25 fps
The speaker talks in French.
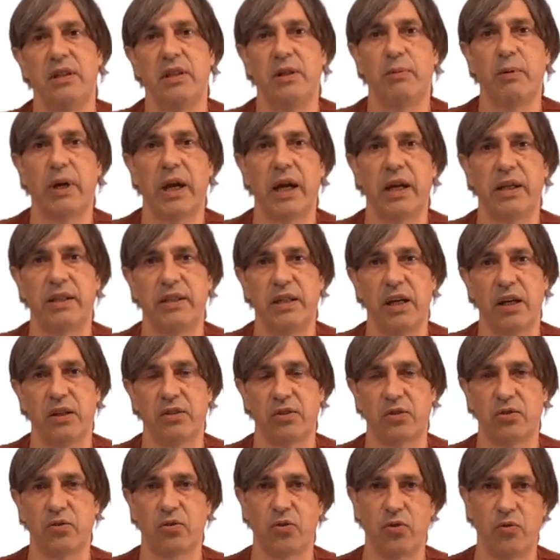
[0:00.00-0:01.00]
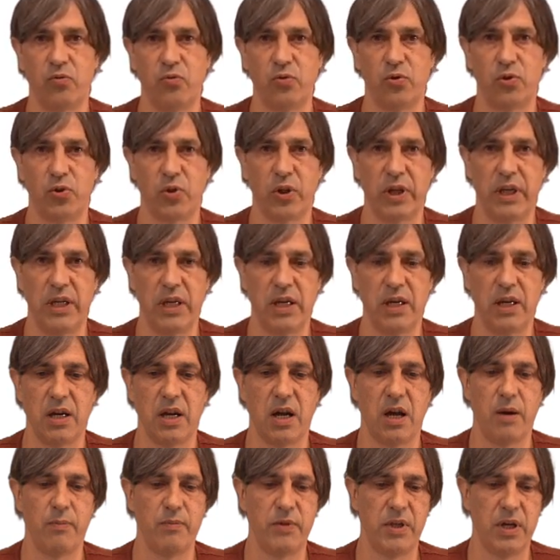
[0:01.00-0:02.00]
librairies tierces que vous seriez
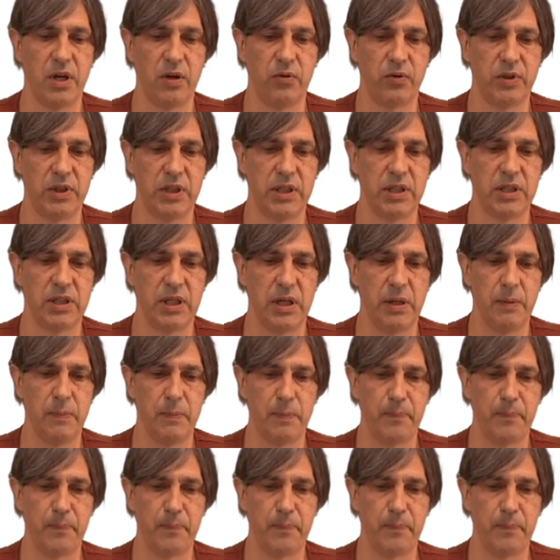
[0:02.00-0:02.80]
amené à utiliser.